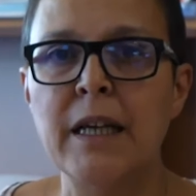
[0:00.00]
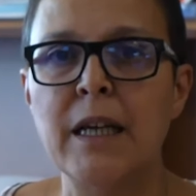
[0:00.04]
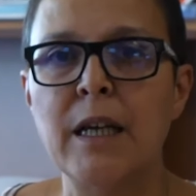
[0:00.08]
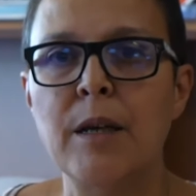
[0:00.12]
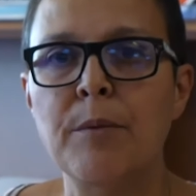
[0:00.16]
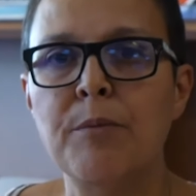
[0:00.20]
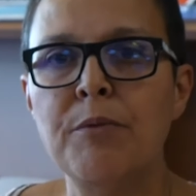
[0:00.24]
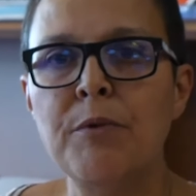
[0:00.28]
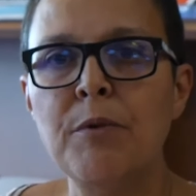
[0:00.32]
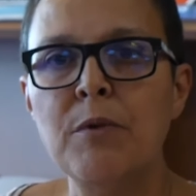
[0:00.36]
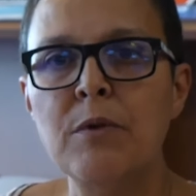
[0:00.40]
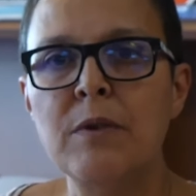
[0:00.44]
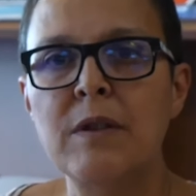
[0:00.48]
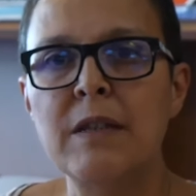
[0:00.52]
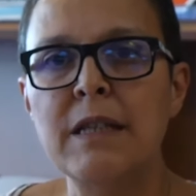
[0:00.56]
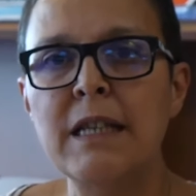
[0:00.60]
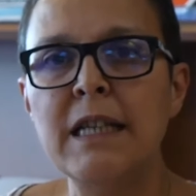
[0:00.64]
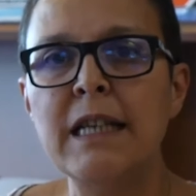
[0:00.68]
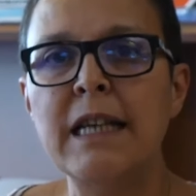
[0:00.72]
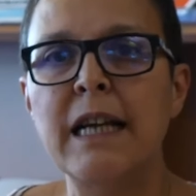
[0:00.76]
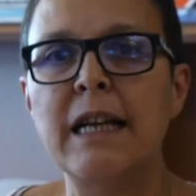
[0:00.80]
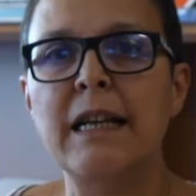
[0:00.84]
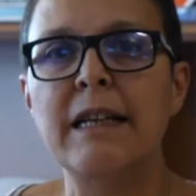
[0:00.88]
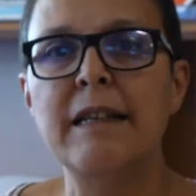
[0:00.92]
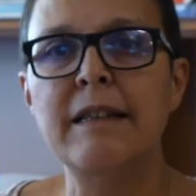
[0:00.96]
et puis
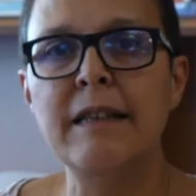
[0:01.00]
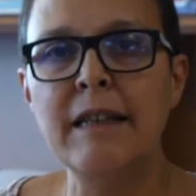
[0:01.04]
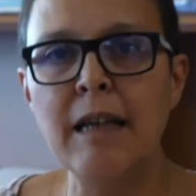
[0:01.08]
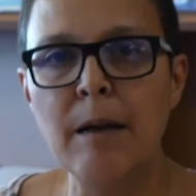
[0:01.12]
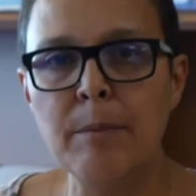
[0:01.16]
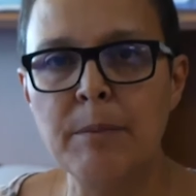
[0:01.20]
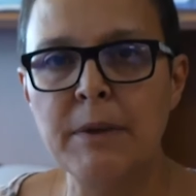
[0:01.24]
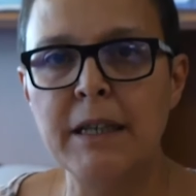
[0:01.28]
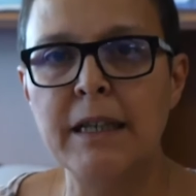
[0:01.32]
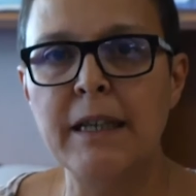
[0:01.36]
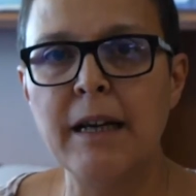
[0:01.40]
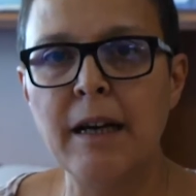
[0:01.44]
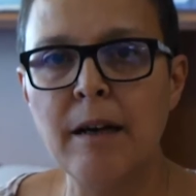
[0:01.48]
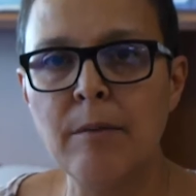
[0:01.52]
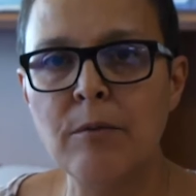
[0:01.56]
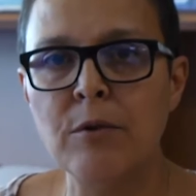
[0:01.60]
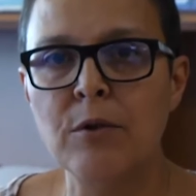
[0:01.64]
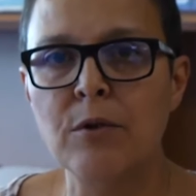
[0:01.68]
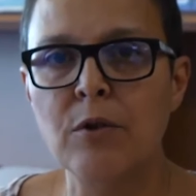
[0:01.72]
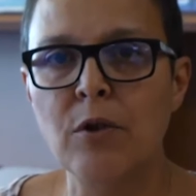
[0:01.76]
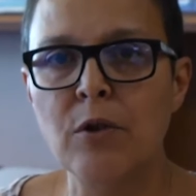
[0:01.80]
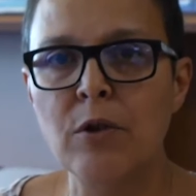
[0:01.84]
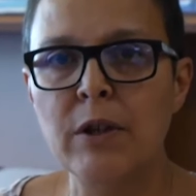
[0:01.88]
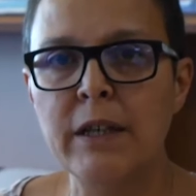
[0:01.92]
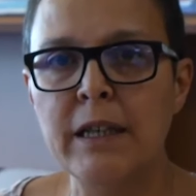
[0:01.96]
aussi qu'elle était
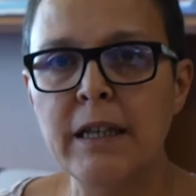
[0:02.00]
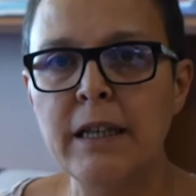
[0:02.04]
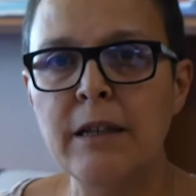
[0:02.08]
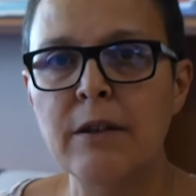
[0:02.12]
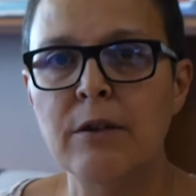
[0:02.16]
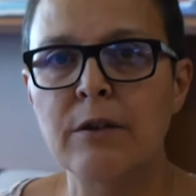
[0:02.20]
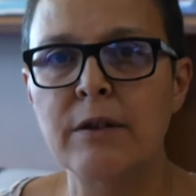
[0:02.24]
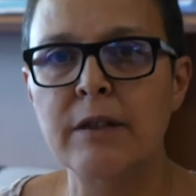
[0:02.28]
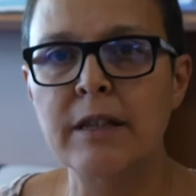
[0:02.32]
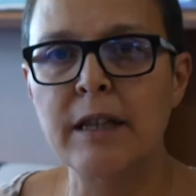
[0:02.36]
applicable dans les